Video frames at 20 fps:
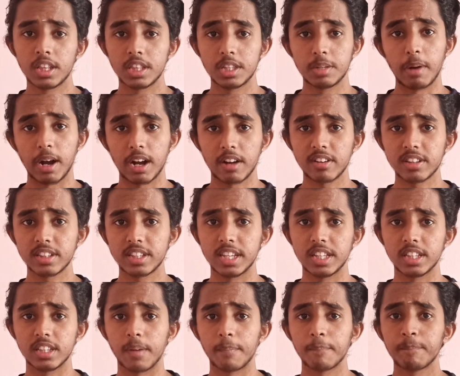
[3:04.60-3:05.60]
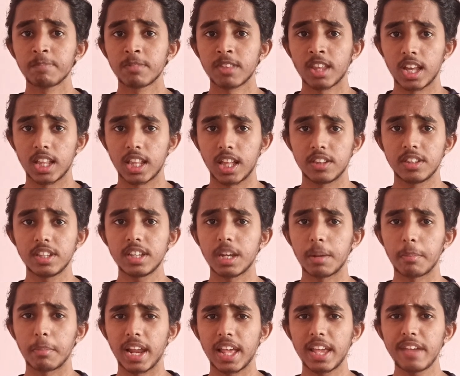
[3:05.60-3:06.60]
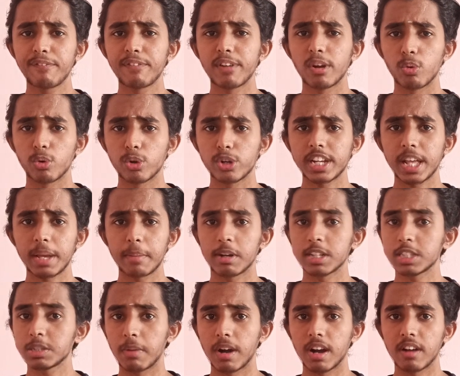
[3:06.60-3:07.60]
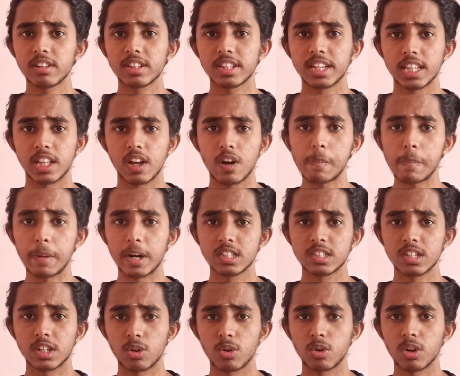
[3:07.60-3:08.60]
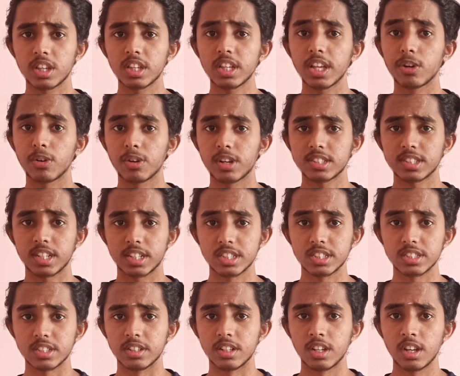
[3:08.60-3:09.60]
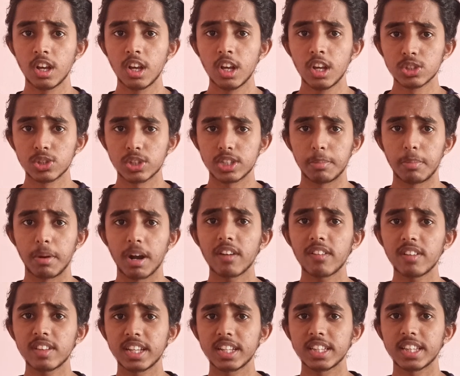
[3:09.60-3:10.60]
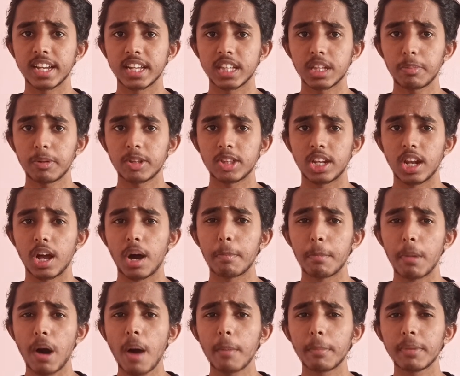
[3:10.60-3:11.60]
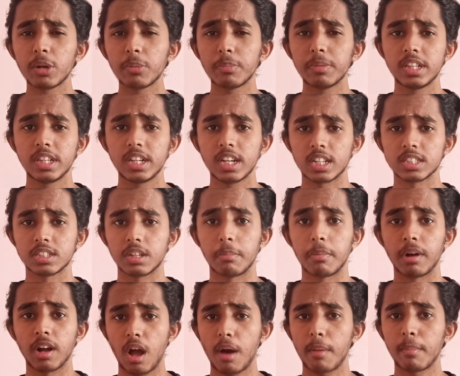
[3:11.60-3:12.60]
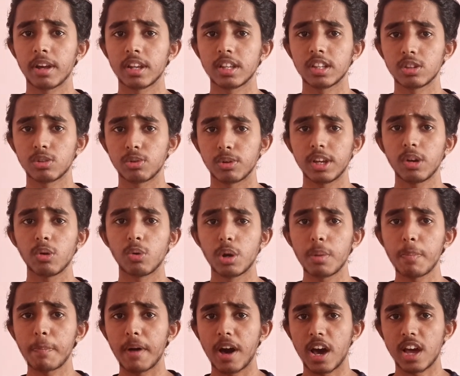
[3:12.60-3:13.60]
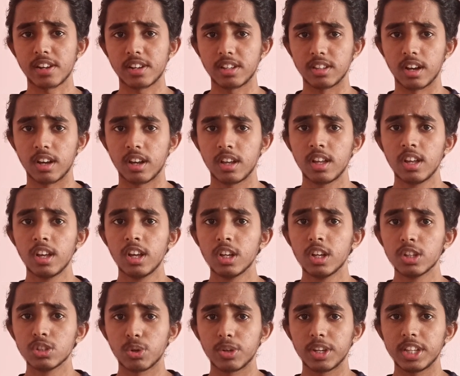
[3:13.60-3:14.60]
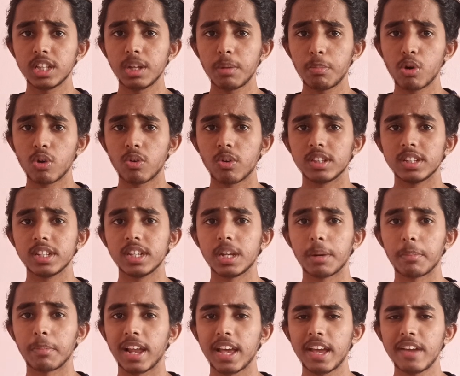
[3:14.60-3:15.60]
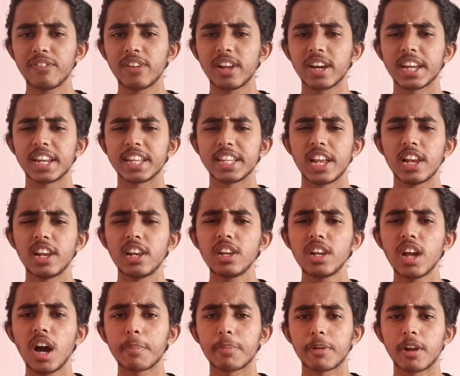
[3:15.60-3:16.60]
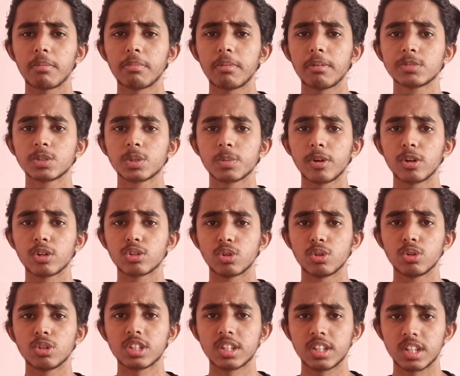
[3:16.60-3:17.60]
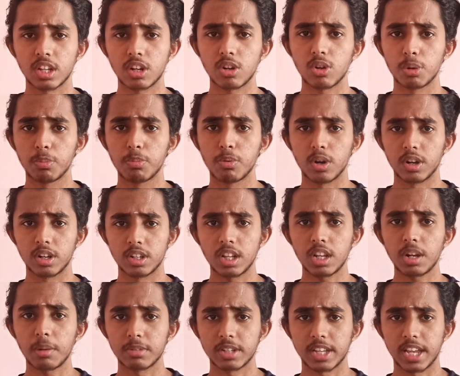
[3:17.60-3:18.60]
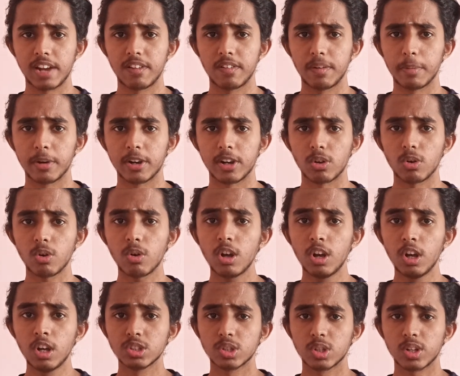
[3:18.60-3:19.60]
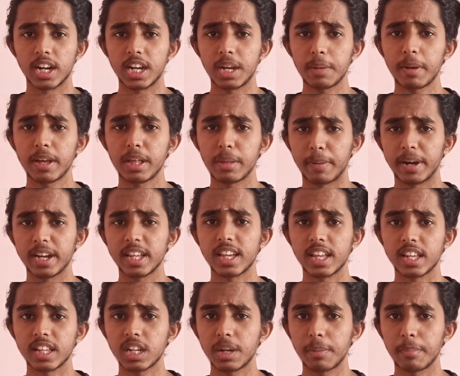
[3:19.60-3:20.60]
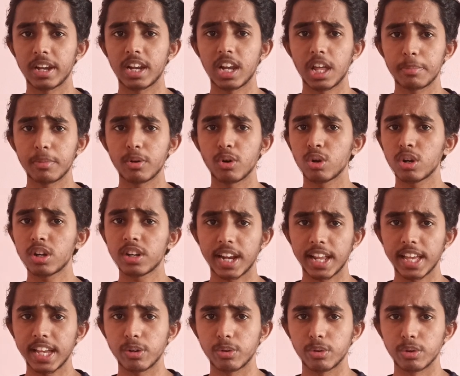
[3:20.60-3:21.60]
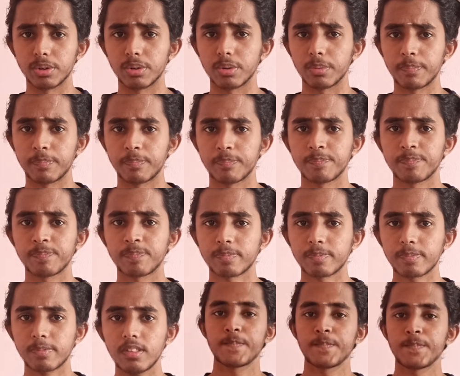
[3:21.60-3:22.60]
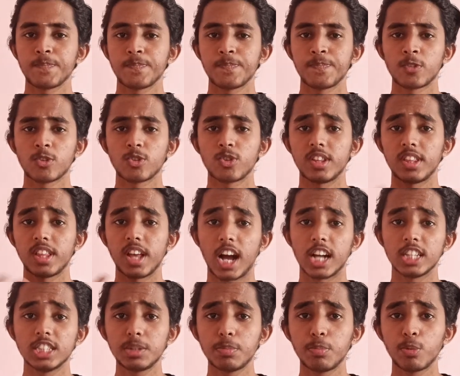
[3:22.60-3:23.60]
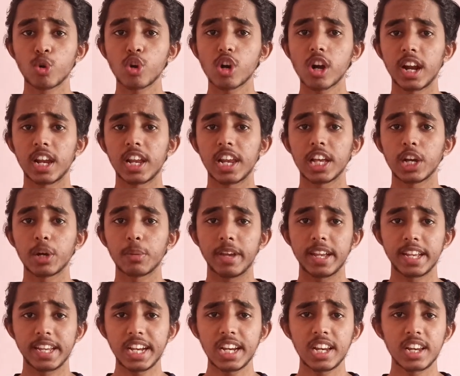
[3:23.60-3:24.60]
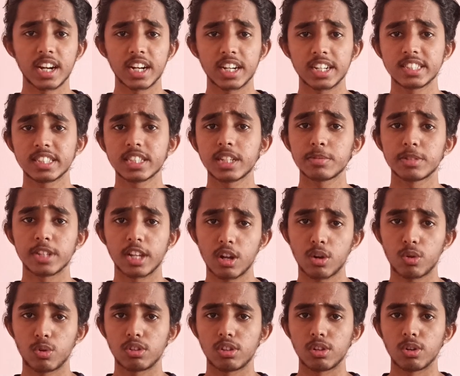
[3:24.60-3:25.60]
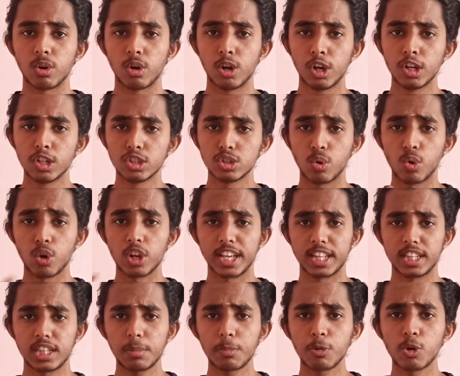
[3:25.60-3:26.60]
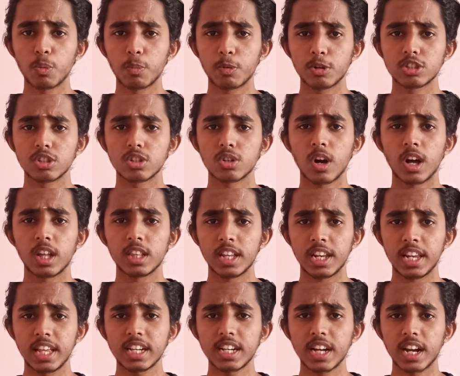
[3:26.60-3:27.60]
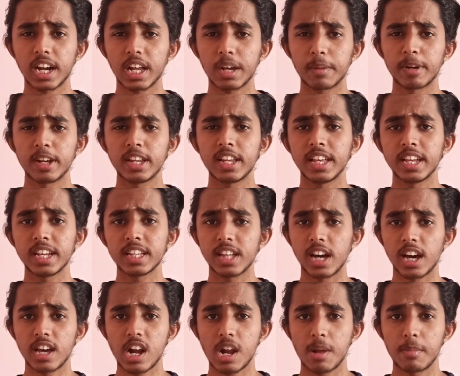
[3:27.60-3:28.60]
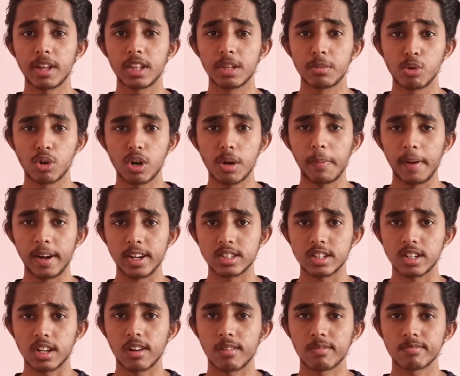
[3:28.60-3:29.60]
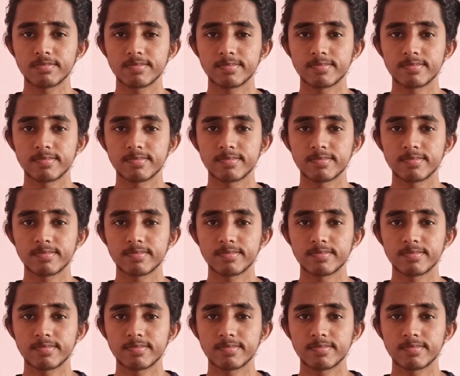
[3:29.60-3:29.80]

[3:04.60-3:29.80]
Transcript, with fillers: தி பகவத்கீதா அதாவது நம்ம லைஃப்பில் ஒரு டைம் ஆச்சு பகவத்கீதாவை படிச்சிடணுங்கிறது என்னுடைய சஜஷன் ஸோ இந்த பகவத்கீதை எதை பற்றினா மாபெரும் இதிகாசம் மகாபாரதத்துடைய ஒரு பார்ட்டு தான் ஸோ இந்த புக் வந்து நம்ம லைஃப்பில் இருக்கிற எல்லா ப்ராப்ளம்ஸ்க்குமே ஒரு சொல்யூஷன் இருக்கிற ஒரு புக்குன்னு தான் நம்ம கேள்விப்பட்டிருக்கோம் ஸோ கண்டிப்பாக இதை படிக்கிறதுக்கு நம்ம எல்லாருமே ஒரு ட்ரை கொடுக்கணும் ஸோ இந்த அஞ்சு புக்குக்கான லிங்க்குமே கீழே நாங்கள் டிஸ்கிரிப்ஷனில் கொடுத்துருவோம் ஸோ உங்களுக்கு எந்த புக்கு பிடிச்சிருக்கோ அந்த லிங்க்கை கிளிக் பண்ணி நீங்கள் தாராளமாக அந்த புக்கை படிச்சுக்கலாம்